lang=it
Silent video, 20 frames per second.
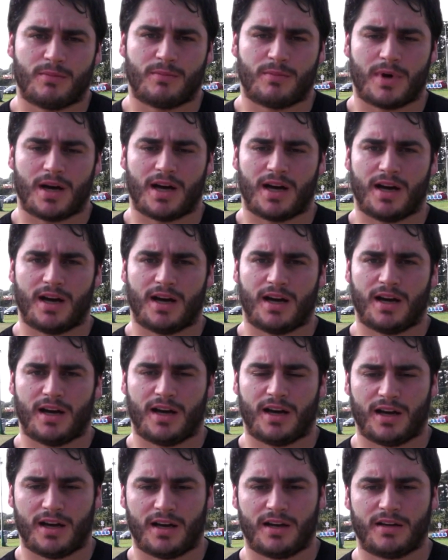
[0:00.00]

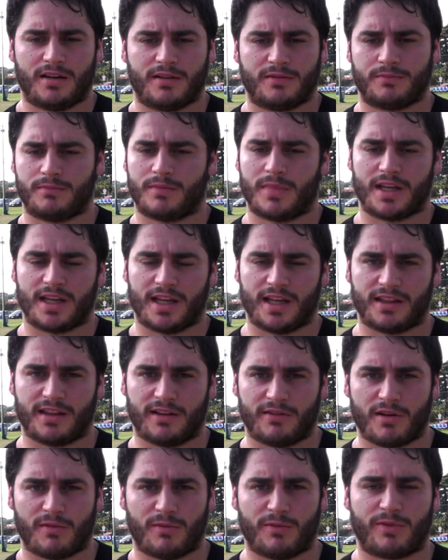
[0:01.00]
ma, ma niente,
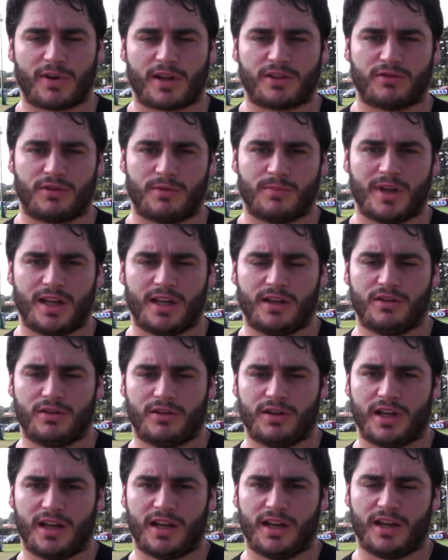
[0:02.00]
abbiamo fatto il
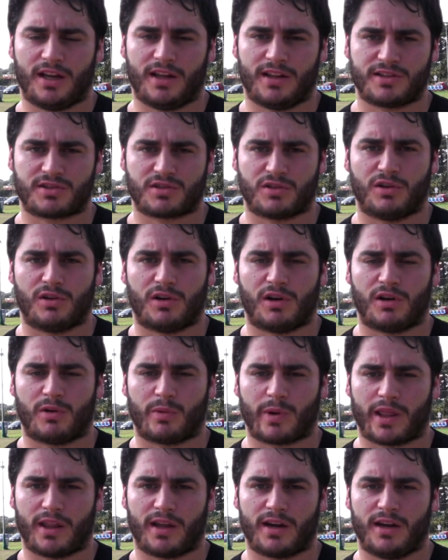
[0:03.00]
meglio e adesso a
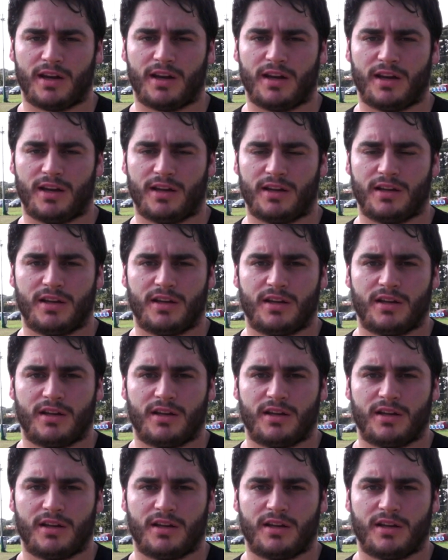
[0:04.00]
guardare